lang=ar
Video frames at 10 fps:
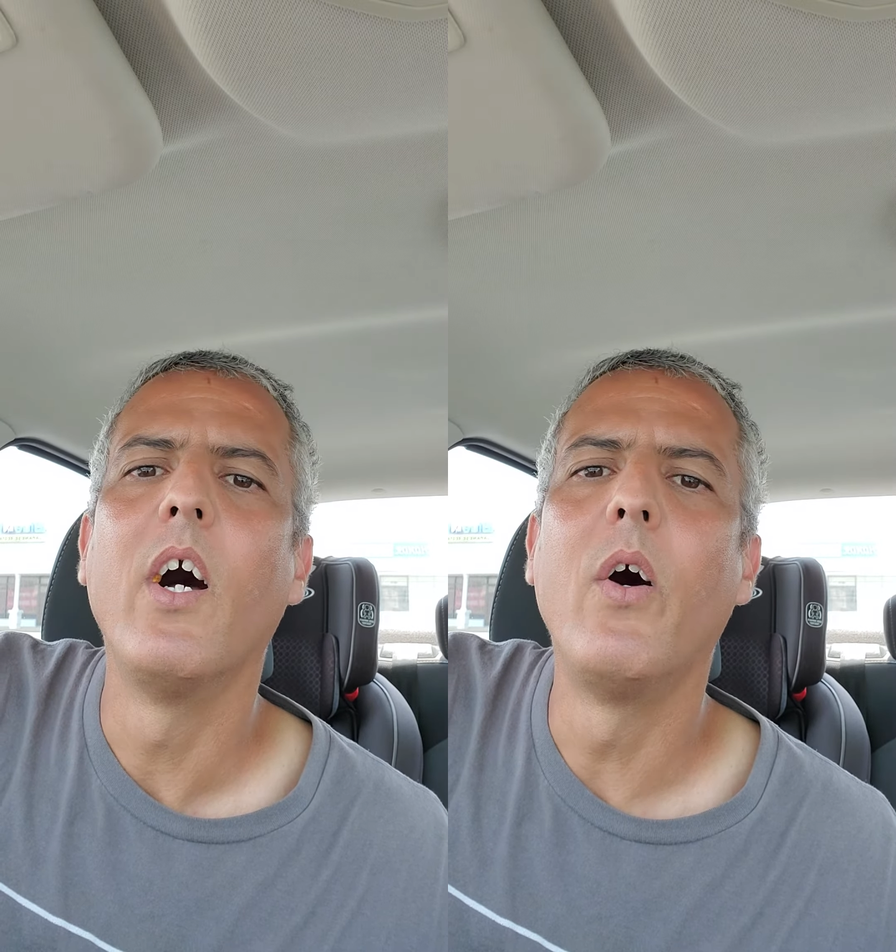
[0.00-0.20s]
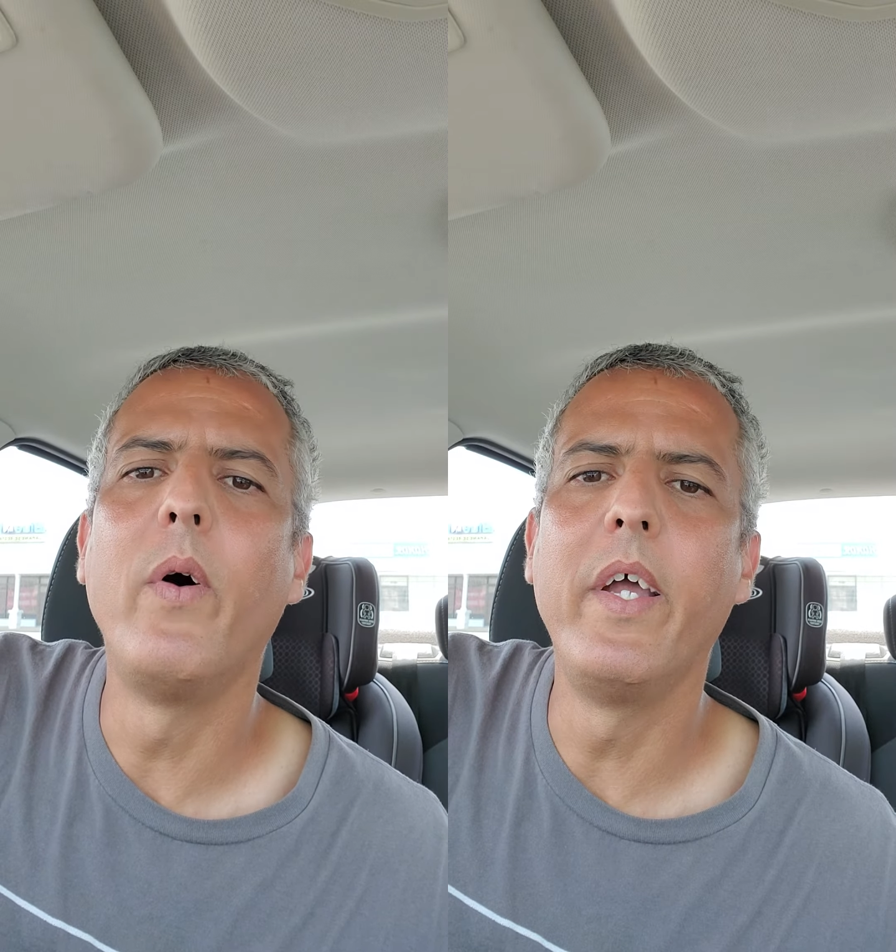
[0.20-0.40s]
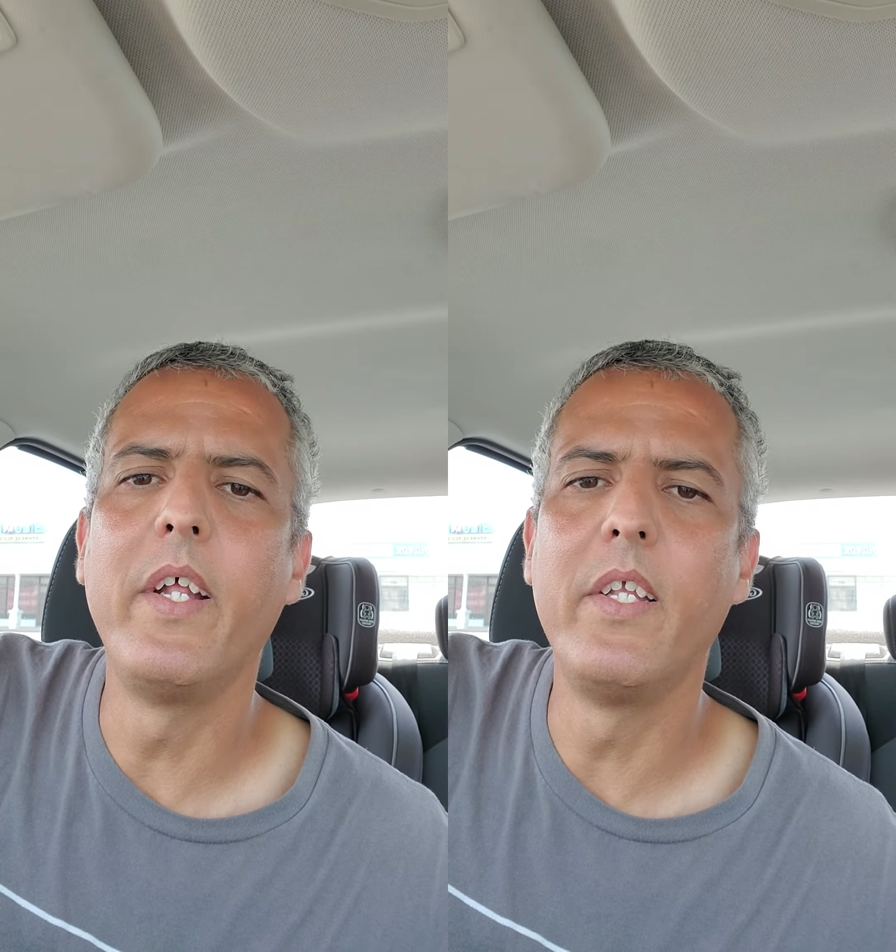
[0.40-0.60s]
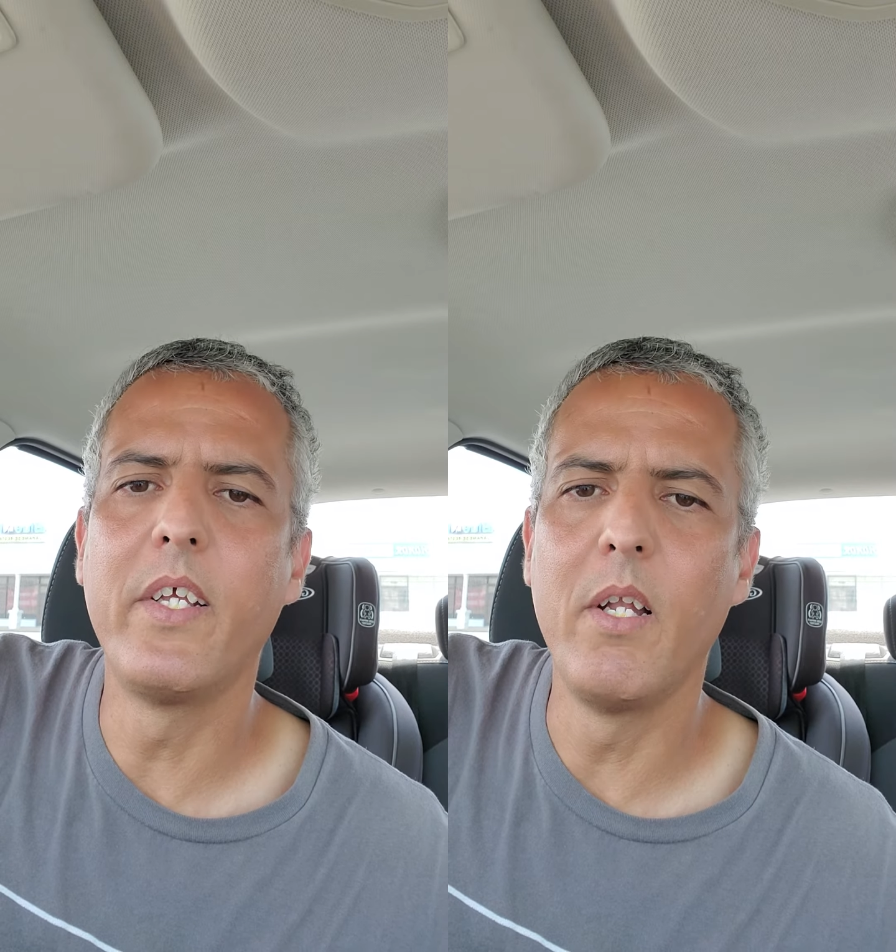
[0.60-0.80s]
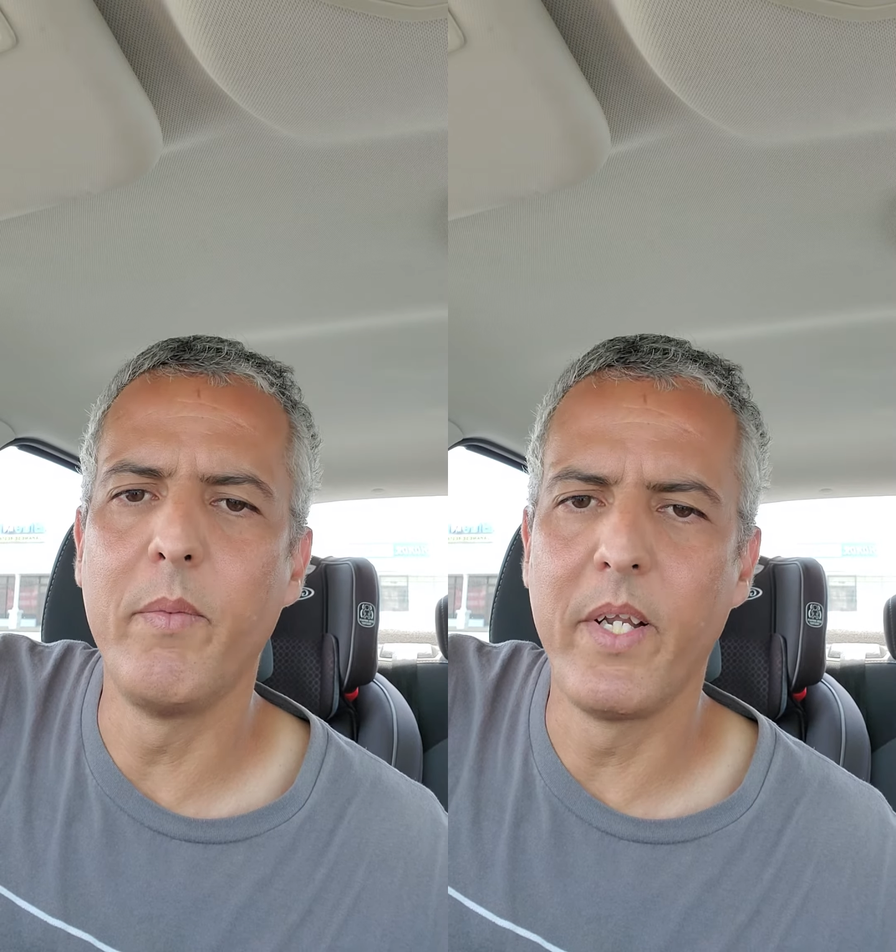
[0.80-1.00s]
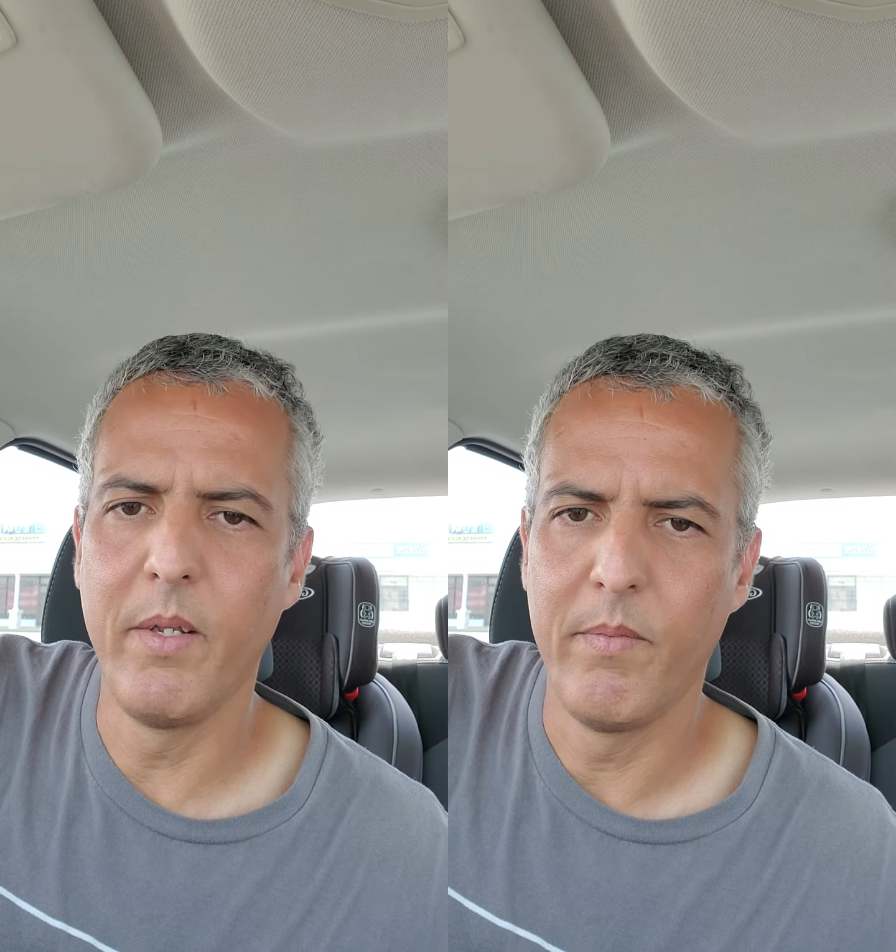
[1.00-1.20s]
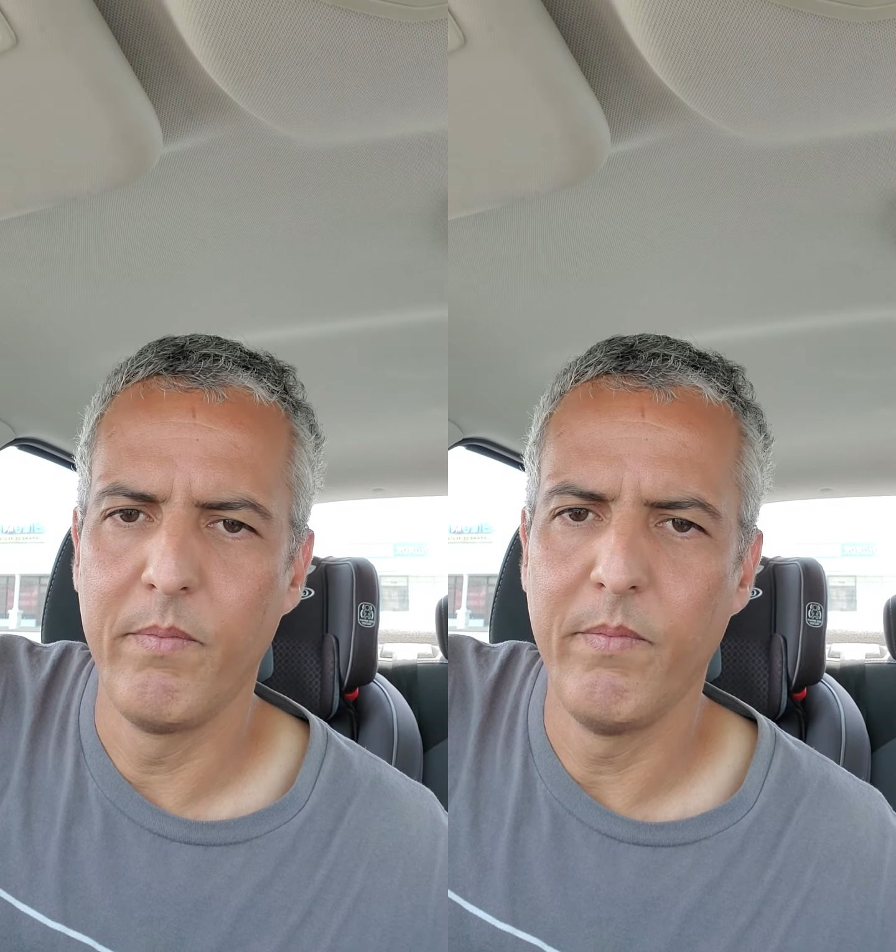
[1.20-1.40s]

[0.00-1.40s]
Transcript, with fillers: واحد اللي قال المغرب